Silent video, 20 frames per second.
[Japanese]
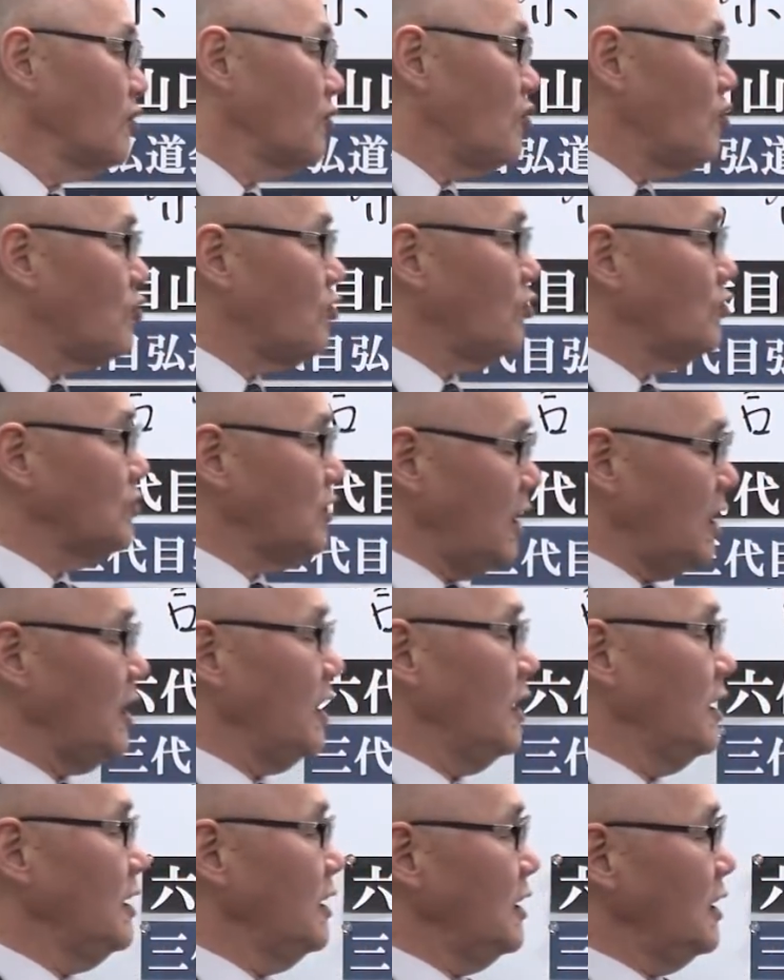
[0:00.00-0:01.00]
ここ
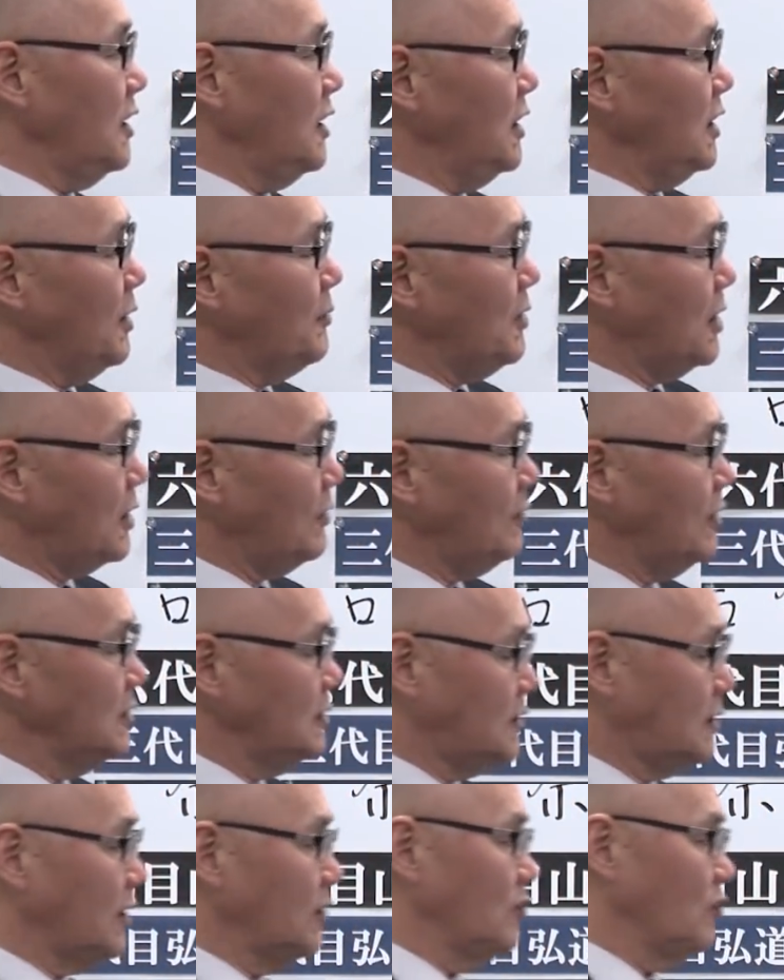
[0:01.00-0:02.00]
で山川
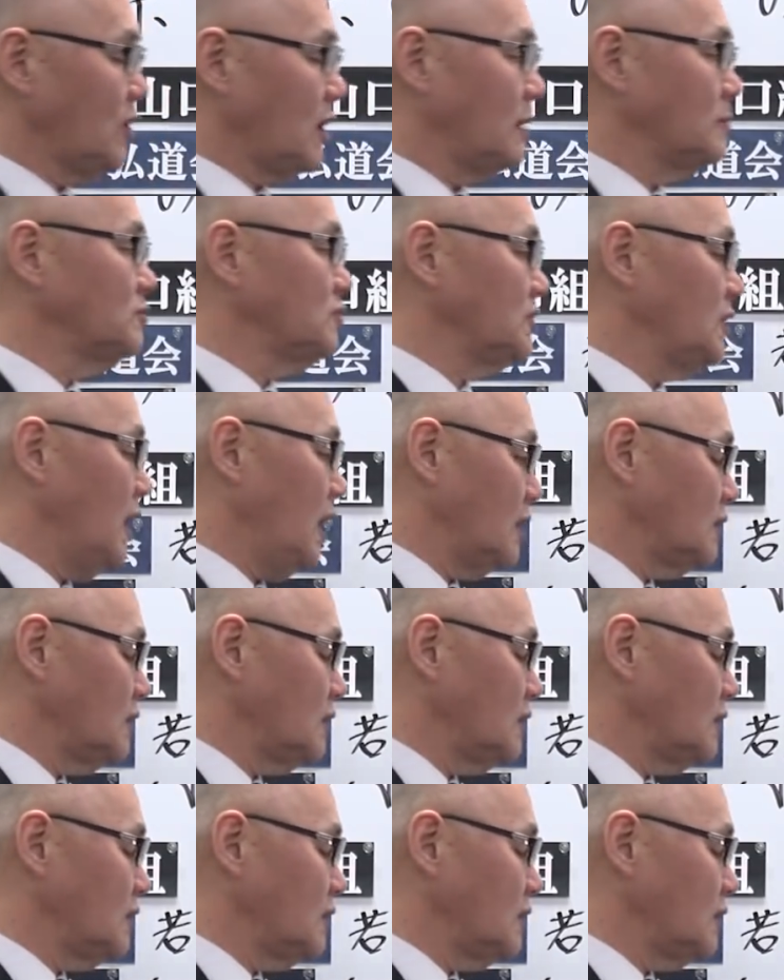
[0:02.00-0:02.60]
一家の幹部であ